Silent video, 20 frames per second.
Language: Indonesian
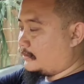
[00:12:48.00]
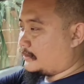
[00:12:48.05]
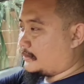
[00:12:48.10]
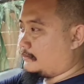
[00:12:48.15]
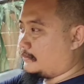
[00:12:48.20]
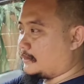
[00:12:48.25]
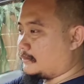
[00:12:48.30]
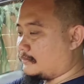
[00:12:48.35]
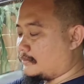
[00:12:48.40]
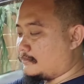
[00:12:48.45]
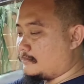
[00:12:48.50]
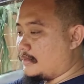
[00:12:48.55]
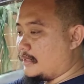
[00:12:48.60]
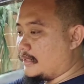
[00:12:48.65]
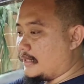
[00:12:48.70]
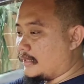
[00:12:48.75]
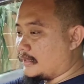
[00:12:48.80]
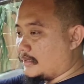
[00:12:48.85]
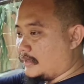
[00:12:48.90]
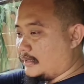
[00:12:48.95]
teman-teman
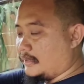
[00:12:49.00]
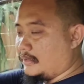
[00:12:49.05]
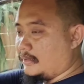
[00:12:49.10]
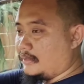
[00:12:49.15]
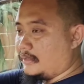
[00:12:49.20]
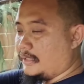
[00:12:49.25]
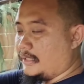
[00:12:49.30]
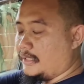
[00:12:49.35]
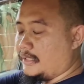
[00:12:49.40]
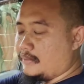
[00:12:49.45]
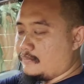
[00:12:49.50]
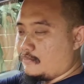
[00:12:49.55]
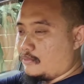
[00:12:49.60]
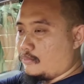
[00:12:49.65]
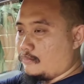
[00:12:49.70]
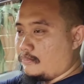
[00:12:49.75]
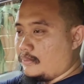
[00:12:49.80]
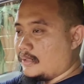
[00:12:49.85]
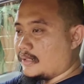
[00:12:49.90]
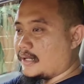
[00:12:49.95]
bayangin ini
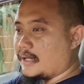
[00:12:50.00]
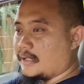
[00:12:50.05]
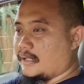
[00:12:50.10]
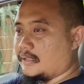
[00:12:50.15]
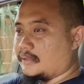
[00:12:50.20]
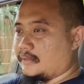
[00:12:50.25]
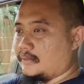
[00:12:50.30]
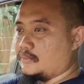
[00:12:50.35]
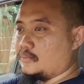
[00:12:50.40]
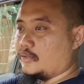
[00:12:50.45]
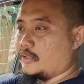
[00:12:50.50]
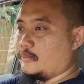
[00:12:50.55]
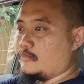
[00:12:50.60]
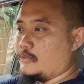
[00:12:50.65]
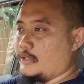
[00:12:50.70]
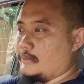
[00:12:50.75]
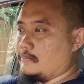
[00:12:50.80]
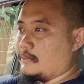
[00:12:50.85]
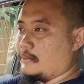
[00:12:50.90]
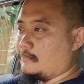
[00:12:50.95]
mobil rakitan
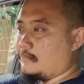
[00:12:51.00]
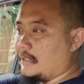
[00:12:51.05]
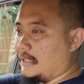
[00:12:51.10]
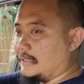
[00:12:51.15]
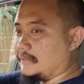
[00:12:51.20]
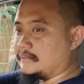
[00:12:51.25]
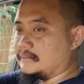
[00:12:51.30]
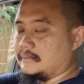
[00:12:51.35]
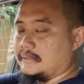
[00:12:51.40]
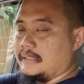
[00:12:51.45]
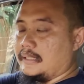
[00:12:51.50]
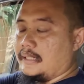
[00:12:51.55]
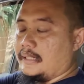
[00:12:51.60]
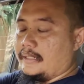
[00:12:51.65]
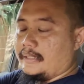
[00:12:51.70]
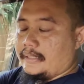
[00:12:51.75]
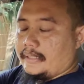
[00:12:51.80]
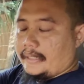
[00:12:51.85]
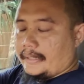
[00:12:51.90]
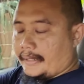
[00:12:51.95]
2015
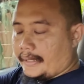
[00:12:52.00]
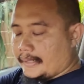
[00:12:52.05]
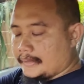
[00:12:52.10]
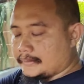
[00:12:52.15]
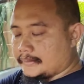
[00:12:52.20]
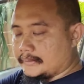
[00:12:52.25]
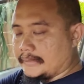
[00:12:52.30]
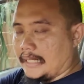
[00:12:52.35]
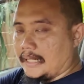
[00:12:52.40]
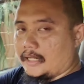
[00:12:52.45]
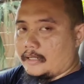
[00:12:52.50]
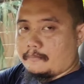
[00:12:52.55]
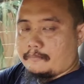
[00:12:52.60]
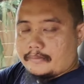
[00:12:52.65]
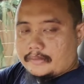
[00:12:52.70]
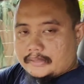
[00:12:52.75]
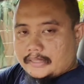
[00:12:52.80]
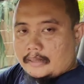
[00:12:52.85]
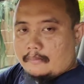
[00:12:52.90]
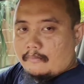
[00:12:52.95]
X tangan
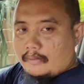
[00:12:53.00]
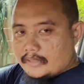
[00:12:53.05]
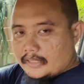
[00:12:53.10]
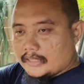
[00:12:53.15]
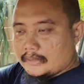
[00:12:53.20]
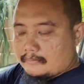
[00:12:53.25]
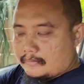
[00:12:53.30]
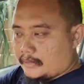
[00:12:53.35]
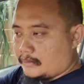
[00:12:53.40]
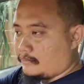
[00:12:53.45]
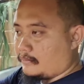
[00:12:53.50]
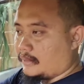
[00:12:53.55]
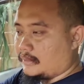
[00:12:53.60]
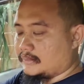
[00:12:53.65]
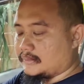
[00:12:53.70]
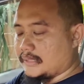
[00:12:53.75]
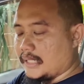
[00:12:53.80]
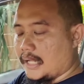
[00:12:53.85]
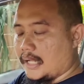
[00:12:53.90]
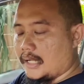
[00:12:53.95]
pertamanya teman-teman
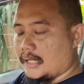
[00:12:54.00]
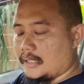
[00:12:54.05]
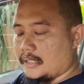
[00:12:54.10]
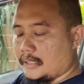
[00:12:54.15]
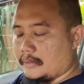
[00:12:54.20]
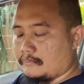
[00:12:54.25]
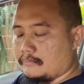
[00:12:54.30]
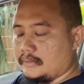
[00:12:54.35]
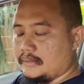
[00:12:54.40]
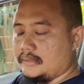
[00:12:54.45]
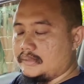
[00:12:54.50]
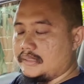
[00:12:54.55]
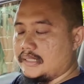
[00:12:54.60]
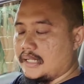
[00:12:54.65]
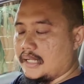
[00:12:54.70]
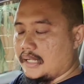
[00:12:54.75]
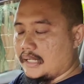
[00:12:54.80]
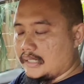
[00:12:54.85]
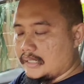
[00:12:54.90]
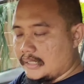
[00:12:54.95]
sangat
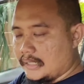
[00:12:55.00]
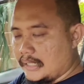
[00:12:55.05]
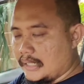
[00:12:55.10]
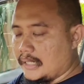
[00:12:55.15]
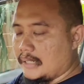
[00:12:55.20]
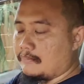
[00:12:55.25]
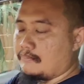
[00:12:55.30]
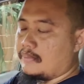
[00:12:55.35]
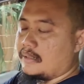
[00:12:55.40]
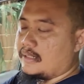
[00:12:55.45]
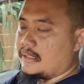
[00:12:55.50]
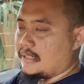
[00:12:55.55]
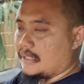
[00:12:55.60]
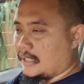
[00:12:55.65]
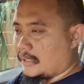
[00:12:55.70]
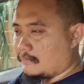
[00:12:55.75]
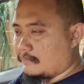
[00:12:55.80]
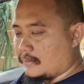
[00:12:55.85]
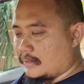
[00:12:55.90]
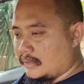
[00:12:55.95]
menjaga
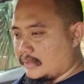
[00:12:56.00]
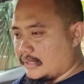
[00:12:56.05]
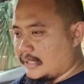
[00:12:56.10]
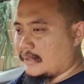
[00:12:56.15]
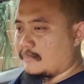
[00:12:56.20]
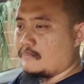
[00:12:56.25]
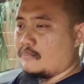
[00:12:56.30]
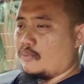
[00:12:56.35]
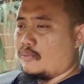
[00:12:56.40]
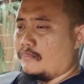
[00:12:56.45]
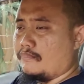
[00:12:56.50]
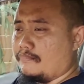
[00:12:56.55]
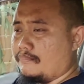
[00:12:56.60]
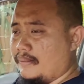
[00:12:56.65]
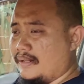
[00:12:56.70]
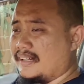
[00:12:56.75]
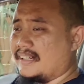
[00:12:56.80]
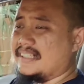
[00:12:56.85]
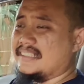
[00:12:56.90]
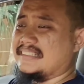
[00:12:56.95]
benar-benar
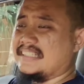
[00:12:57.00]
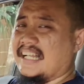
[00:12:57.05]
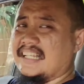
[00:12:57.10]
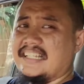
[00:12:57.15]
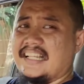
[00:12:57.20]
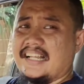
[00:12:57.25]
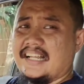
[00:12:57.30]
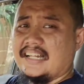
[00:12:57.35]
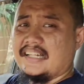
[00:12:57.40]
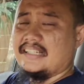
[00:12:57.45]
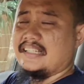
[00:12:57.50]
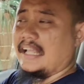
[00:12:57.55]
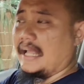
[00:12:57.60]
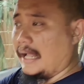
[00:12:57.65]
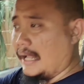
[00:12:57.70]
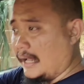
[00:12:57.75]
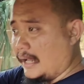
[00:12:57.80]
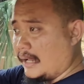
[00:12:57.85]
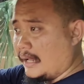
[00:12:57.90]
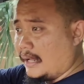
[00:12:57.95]
mobil
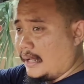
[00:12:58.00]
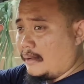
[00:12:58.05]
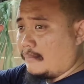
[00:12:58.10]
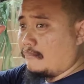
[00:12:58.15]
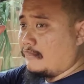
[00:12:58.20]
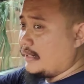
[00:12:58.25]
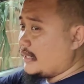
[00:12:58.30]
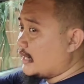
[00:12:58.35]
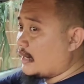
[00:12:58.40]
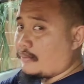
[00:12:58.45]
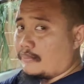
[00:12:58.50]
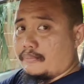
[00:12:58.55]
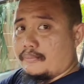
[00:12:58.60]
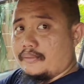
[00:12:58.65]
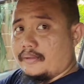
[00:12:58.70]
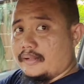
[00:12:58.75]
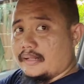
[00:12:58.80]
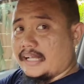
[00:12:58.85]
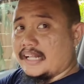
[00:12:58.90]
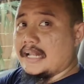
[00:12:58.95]
kesayangannya beliau
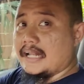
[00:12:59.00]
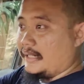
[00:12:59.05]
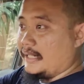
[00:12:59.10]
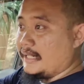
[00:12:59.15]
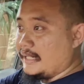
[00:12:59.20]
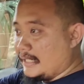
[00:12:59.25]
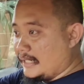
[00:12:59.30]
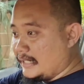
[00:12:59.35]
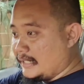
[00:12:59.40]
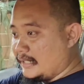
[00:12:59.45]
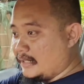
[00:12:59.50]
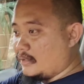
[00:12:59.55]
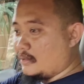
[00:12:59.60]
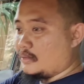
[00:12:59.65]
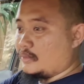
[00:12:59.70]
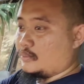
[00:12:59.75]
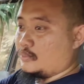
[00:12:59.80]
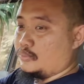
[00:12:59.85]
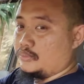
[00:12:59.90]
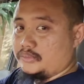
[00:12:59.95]
karena ini
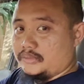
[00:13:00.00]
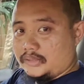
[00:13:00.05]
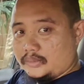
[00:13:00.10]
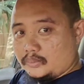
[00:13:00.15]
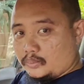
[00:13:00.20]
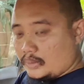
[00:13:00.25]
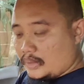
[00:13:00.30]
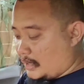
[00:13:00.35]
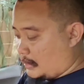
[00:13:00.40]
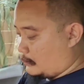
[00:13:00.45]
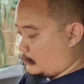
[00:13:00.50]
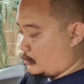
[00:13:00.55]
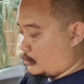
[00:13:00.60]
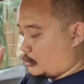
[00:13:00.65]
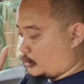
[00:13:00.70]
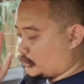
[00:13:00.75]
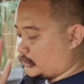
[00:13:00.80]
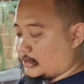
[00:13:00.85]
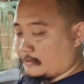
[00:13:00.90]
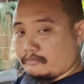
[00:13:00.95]
kunci dua
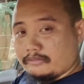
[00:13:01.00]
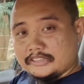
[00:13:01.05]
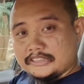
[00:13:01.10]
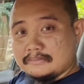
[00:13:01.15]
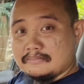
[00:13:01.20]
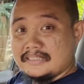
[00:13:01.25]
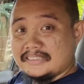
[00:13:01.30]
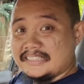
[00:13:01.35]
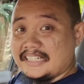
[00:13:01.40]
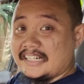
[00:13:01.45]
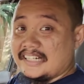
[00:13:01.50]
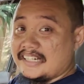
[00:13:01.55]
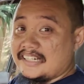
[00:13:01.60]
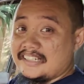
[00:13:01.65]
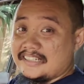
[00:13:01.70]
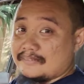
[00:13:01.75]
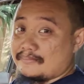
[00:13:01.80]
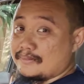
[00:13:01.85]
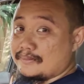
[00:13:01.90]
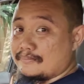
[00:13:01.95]
buku servisnya masih ada
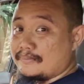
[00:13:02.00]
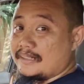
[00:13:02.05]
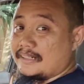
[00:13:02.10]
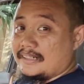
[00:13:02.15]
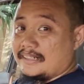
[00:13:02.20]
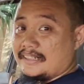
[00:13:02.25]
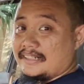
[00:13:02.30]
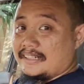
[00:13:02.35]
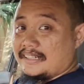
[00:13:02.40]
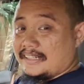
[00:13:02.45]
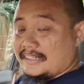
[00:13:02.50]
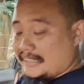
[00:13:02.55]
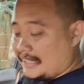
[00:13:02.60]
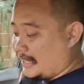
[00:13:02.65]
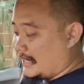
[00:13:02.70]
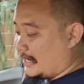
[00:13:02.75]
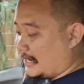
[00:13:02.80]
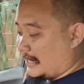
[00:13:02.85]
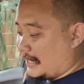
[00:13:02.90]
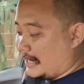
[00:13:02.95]
nih teman-teman ya
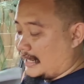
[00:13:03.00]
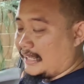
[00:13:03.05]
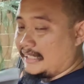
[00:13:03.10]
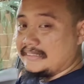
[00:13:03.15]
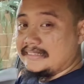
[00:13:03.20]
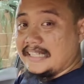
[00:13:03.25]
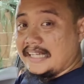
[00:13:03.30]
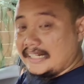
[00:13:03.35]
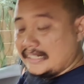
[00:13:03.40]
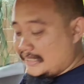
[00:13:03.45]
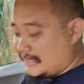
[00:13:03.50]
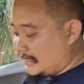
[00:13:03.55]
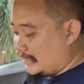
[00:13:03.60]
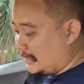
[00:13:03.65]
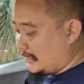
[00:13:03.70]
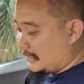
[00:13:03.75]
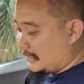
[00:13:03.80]
nah, jadi